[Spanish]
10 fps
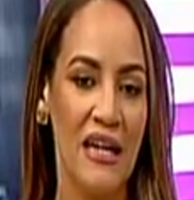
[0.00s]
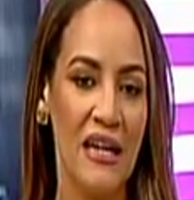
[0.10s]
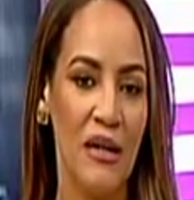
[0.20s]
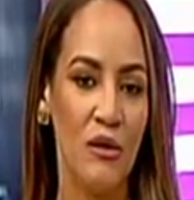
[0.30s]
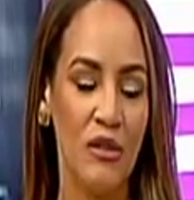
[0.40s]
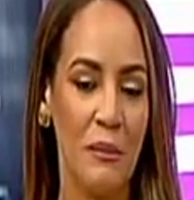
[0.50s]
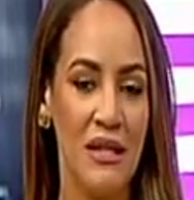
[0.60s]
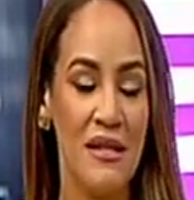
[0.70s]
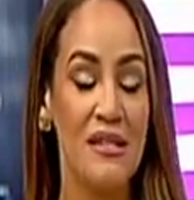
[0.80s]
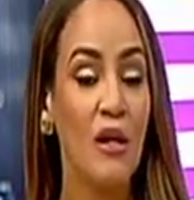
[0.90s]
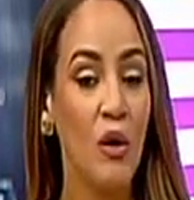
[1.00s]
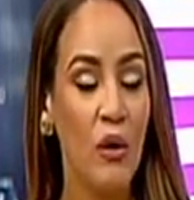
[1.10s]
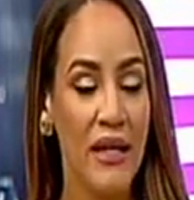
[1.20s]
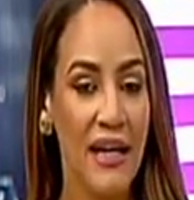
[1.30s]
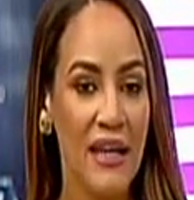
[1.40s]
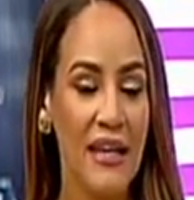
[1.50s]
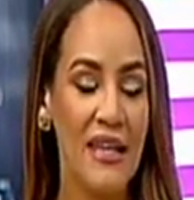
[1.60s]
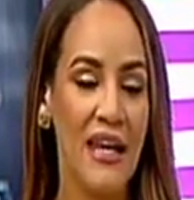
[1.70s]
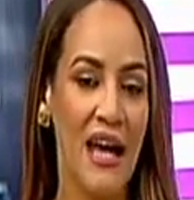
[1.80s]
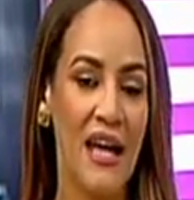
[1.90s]
en los temas de psicología
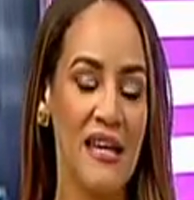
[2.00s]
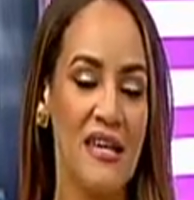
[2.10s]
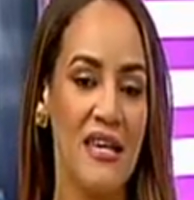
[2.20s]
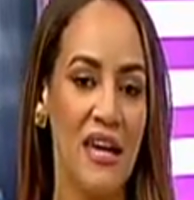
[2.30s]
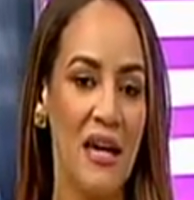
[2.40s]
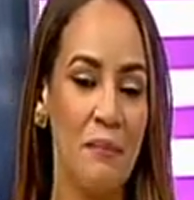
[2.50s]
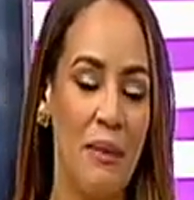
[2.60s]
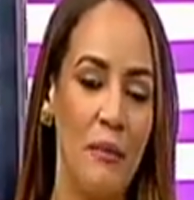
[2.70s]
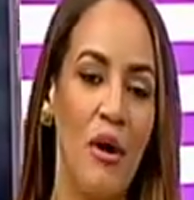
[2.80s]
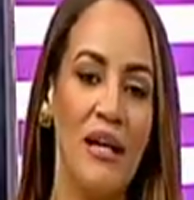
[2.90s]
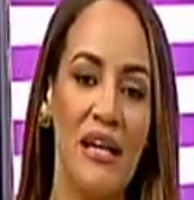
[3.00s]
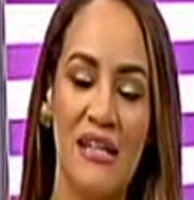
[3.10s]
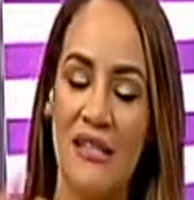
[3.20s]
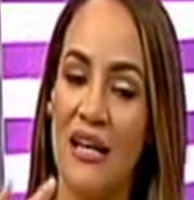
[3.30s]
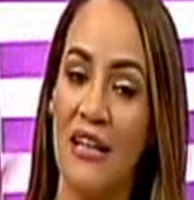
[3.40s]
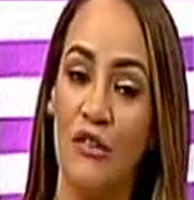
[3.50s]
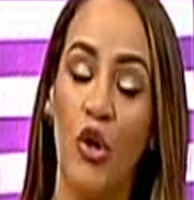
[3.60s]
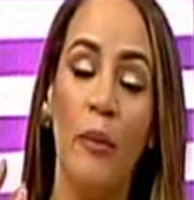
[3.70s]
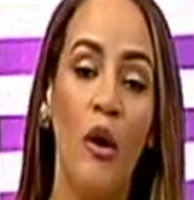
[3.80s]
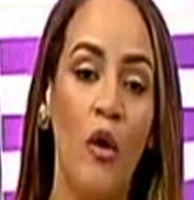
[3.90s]
clínica y que vamos a analizar en
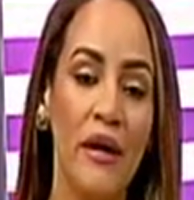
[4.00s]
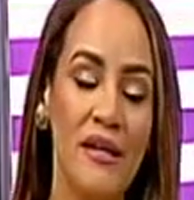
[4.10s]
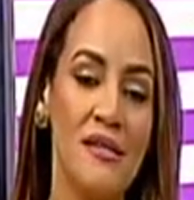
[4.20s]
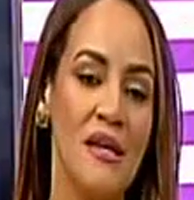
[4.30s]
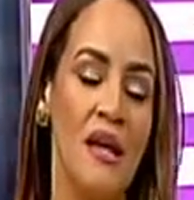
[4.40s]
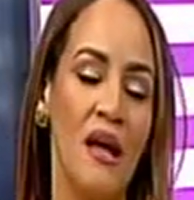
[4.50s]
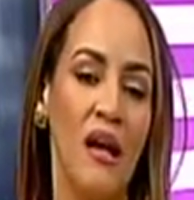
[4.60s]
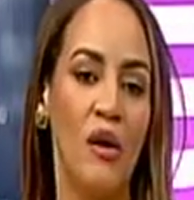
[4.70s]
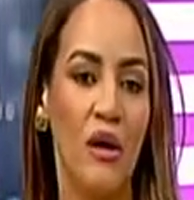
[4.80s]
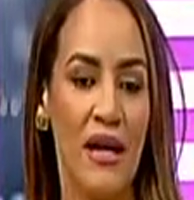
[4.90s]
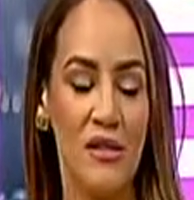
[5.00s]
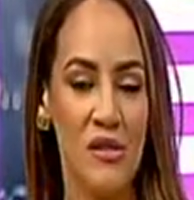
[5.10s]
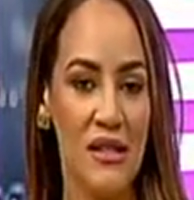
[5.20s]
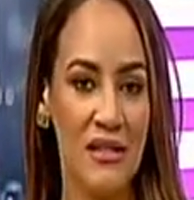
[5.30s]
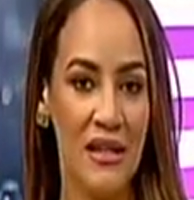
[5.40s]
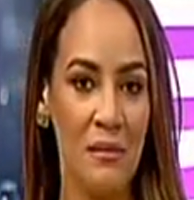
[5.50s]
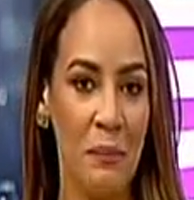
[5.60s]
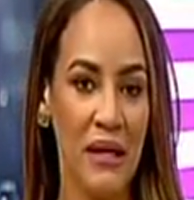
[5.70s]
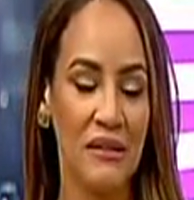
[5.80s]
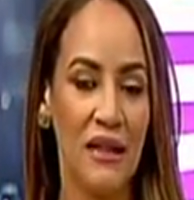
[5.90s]
dos bloques los casos que están
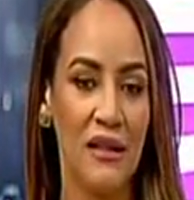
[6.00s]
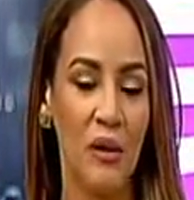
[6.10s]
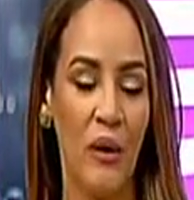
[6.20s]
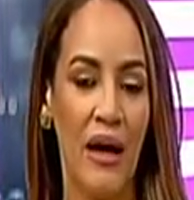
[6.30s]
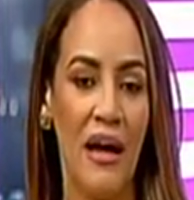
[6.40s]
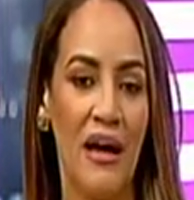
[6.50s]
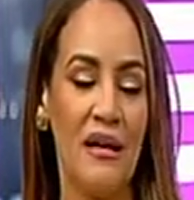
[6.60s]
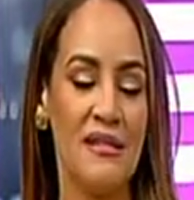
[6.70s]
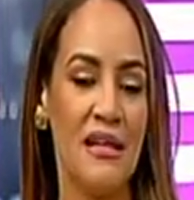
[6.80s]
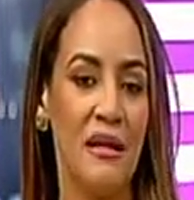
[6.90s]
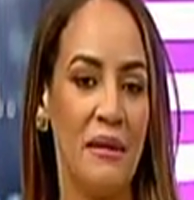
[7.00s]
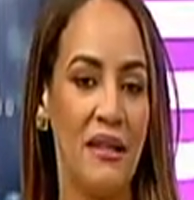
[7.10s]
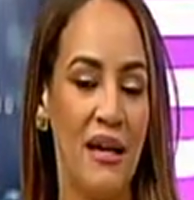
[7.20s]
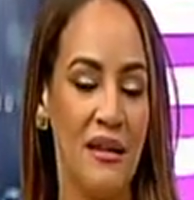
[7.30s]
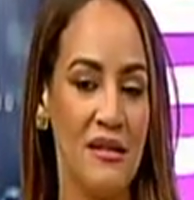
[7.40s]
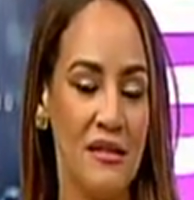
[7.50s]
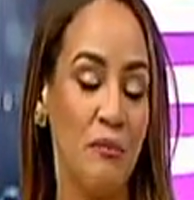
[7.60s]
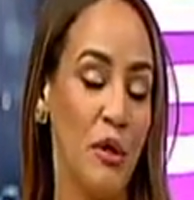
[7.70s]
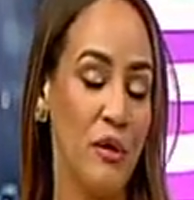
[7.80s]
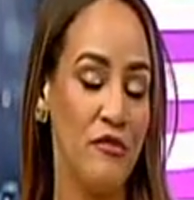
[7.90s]
impactando a celebridades,
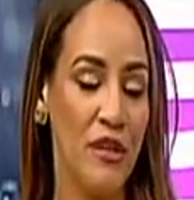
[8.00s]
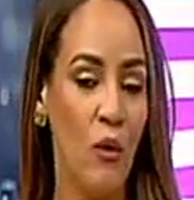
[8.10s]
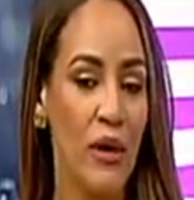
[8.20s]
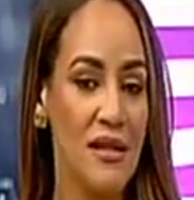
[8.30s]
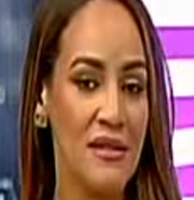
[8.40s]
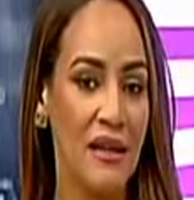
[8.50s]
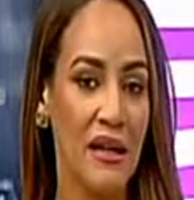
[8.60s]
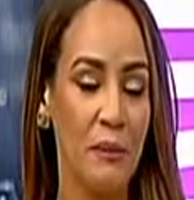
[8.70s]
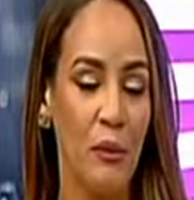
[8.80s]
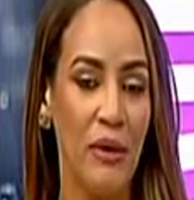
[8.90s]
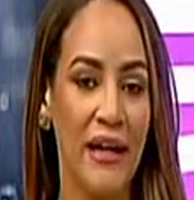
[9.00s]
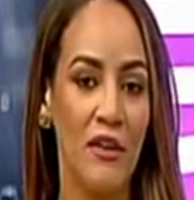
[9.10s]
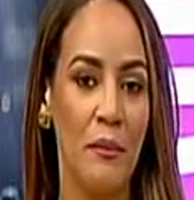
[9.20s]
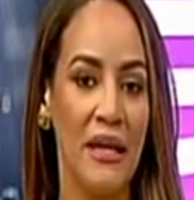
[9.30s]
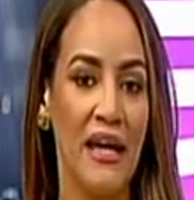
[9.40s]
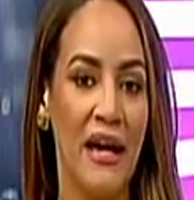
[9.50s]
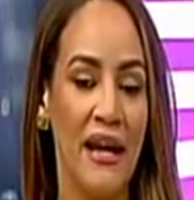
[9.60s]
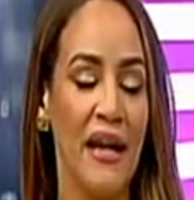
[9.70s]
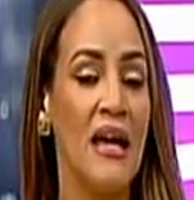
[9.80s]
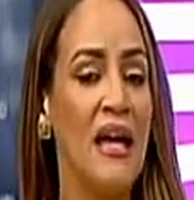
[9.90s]
bueno, y figuras de la República
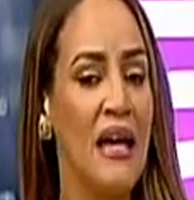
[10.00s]
Dominicana